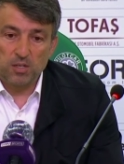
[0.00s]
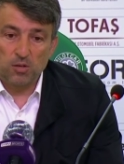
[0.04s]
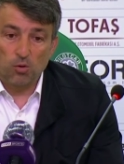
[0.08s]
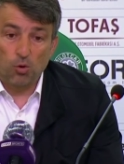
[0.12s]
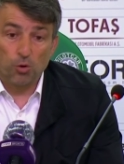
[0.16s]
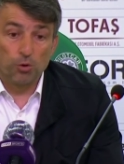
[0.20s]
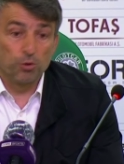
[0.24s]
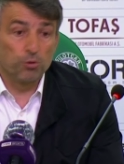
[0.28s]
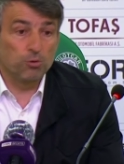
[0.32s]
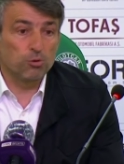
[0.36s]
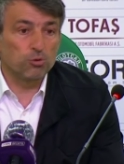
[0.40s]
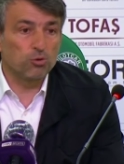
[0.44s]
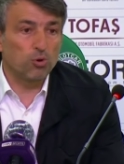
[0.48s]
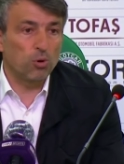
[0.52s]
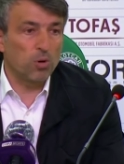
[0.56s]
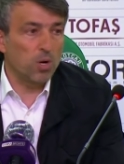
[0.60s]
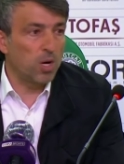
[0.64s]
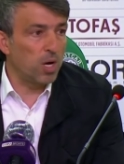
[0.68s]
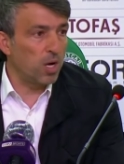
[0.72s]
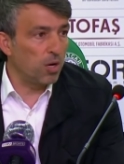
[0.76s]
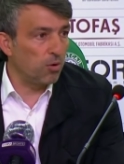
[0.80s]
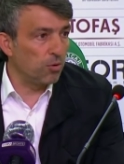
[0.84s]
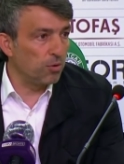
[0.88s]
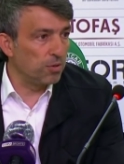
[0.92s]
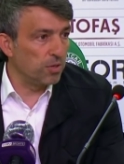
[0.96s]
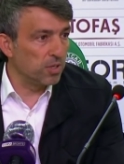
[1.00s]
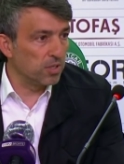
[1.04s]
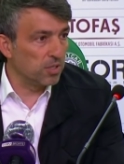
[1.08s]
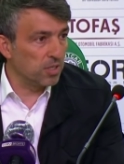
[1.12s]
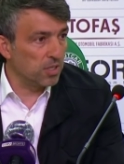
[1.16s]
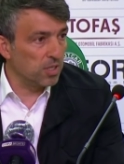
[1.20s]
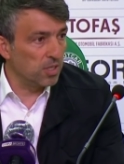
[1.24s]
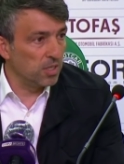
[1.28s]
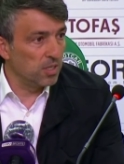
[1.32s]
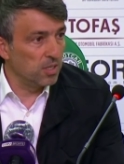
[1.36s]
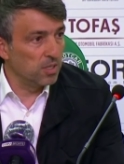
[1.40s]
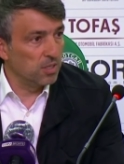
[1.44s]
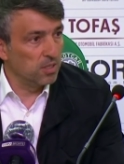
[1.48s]
oyunu çok ağır oynadık
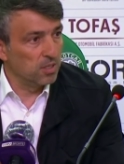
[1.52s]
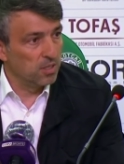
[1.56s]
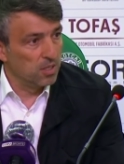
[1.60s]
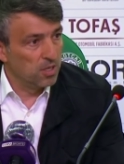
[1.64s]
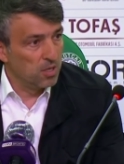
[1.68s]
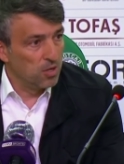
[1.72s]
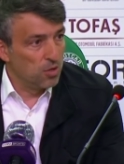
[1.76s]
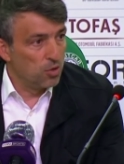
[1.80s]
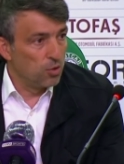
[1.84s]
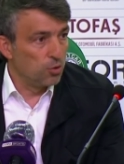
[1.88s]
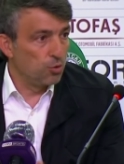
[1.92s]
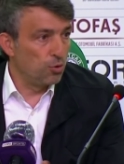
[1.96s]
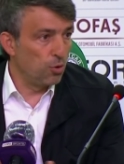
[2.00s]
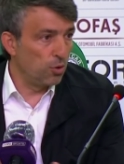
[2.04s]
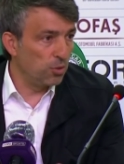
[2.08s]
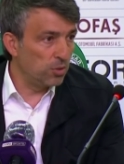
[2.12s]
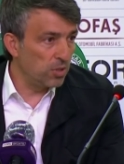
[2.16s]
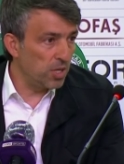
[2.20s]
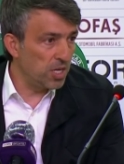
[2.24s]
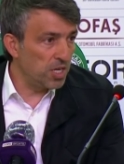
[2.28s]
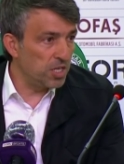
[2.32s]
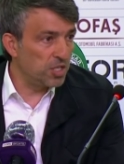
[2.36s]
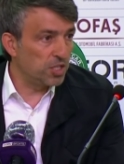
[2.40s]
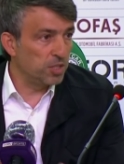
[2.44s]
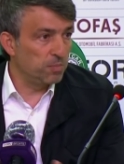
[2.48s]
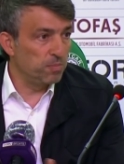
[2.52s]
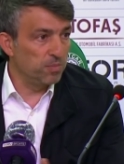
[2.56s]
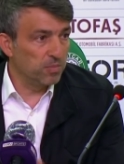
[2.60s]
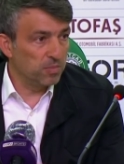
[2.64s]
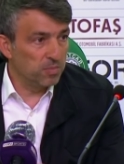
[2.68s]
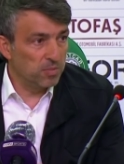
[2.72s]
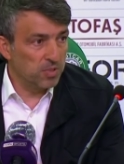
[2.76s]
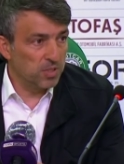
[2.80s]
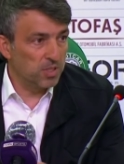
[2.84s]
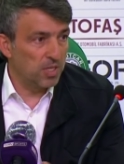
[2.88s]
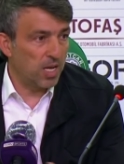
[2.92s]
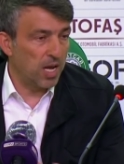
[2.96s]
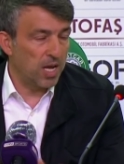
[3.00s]
yön değişti
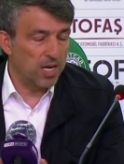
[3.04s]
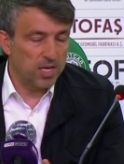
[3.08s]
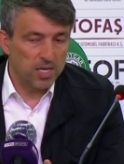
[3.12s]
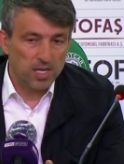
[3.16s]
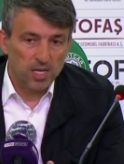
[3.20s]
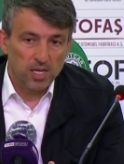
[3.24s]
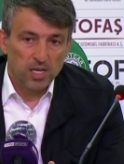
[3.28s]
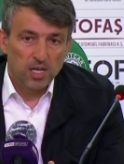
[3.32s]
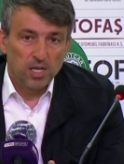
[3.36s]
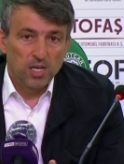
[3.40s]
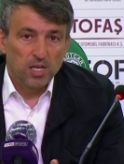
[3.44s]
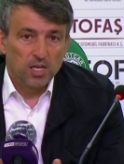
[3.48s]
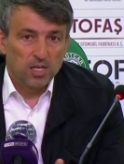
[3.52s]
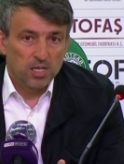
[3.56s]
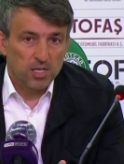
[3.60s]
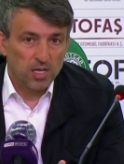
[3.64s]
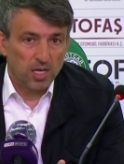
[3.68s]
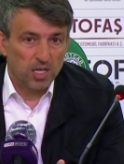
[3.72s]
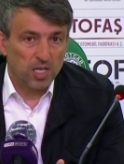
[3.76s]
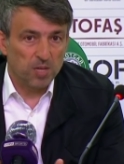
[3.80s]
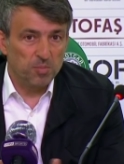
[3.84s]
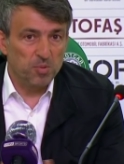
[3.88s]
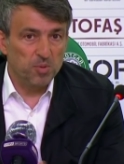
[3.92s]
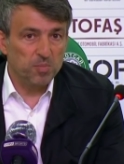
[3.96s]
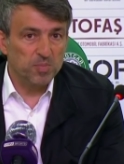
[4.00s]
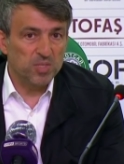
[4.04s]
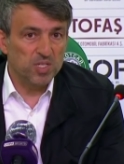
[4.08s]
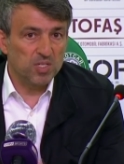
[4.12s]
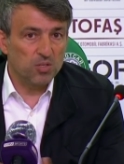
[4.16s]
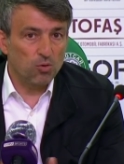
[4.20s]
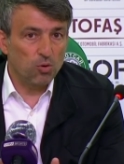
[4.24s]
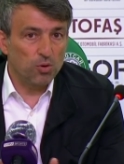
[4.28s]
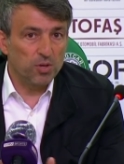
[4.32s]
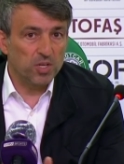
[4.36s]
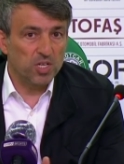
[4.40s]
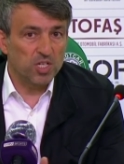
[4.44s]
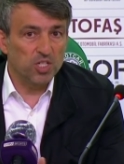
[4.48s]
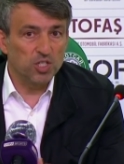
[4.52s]
yani rakibimizi
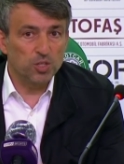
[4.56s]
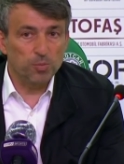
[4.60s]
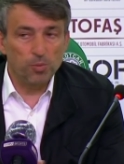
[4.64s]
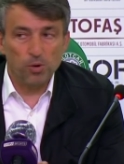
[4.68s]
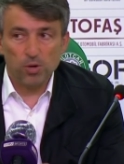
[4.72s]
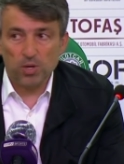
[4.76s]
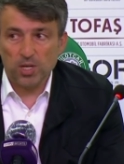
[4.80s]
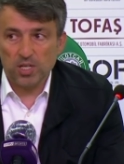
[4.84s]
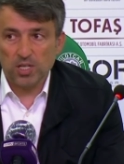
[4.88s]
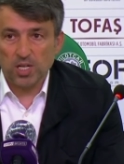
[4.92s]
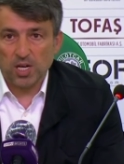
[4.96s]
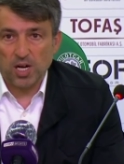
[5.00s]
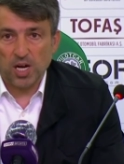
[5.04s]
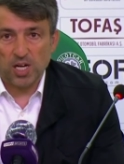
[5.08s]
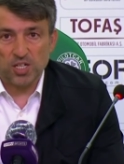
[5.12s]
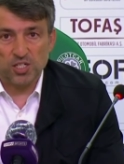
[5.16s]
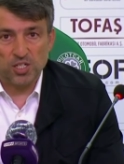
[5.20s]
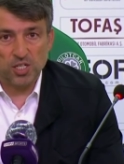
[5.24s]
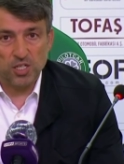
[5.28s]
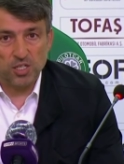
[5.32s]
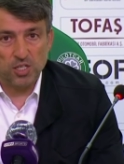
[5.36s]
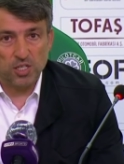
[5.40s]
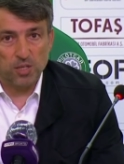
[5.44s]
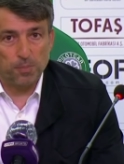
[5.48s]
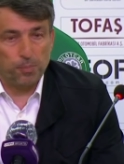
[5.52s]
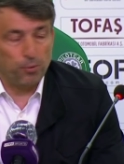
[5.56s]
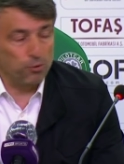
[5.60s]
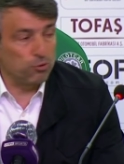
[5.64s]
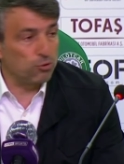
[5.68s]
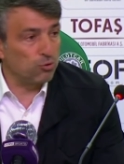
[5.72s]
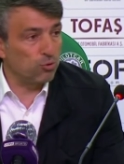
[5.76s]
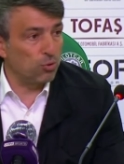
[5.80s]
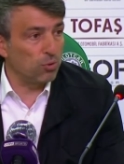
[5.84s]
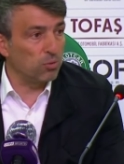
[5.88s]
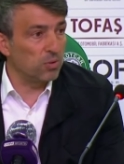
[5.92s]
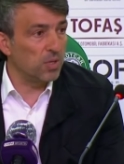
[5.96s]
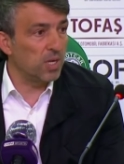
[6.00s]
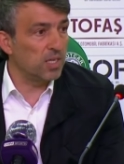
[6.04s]
o ikinci bölgede karşıladığı
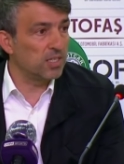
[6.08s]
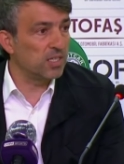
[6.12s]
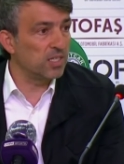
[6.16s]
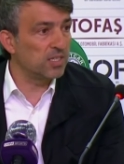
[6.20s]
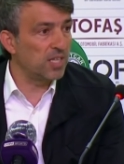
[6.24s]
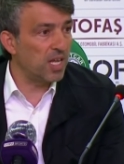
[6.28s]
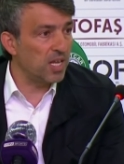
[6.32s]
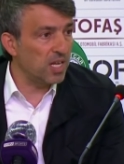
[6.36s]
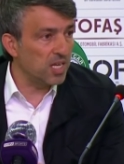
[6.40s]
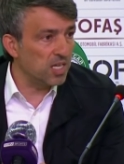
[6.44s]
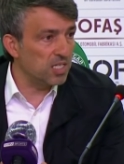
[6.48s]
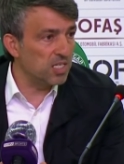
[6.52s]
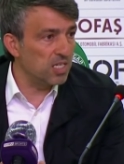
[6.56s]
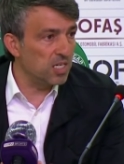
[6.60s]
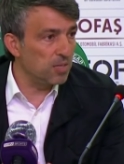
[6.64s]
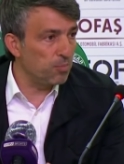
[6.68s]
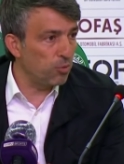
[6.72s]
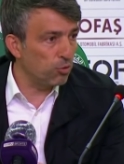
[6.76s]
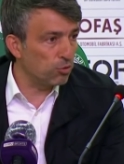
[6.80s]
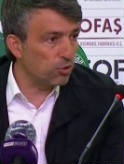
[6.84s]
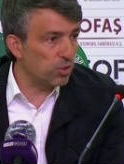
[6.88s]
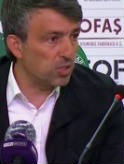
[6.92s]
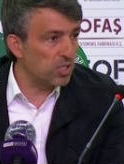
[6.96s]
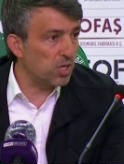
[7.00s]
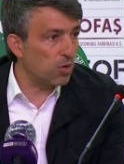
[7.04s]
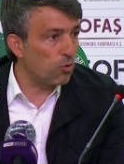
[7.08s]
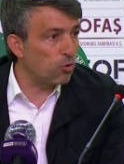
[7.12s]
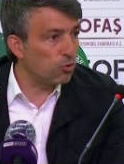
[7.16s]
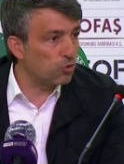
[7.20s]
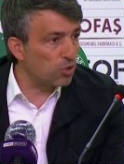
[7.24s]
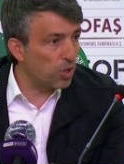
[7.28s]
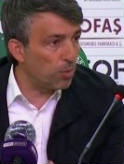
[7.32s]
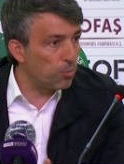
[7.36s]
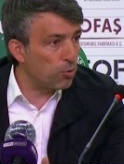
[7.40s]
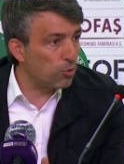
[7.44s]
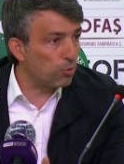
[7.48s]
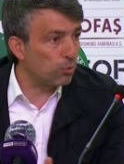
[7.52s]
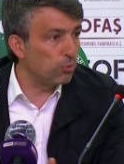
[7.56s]
pozisyonlarda dengesini bozacak o
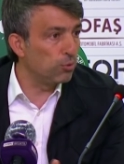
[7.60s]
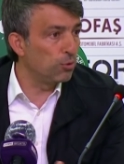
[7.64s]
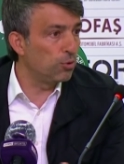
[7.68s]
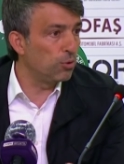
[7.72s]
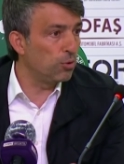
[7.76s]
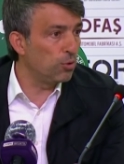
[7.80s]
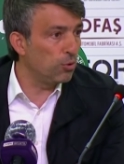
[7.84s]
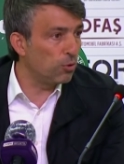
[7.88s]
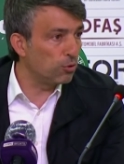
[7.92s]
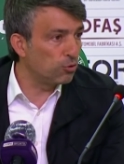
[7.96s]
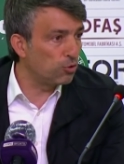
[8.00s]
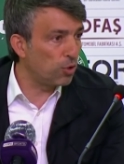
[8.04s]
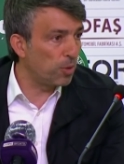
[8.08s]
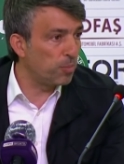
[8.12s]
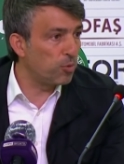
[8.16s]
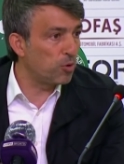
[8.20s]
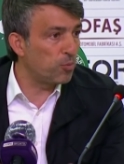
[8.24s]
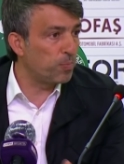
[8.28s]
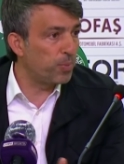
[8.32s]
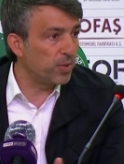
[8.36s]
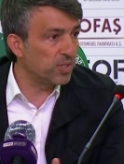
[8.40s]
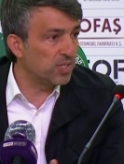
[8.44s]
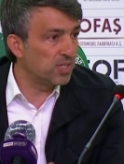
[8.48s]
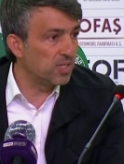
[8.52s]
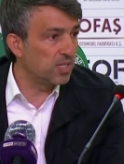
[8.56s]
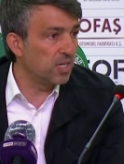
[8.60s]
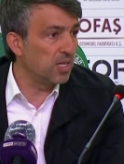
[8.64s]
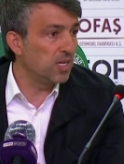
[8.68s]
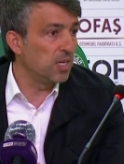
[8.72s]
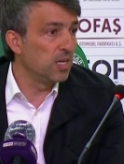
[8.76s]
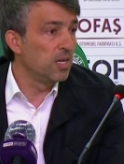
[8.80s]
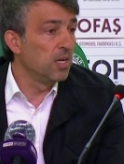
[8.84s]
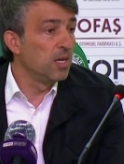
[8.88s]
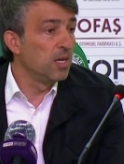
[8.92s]
çabukluğu, o çabuk pası,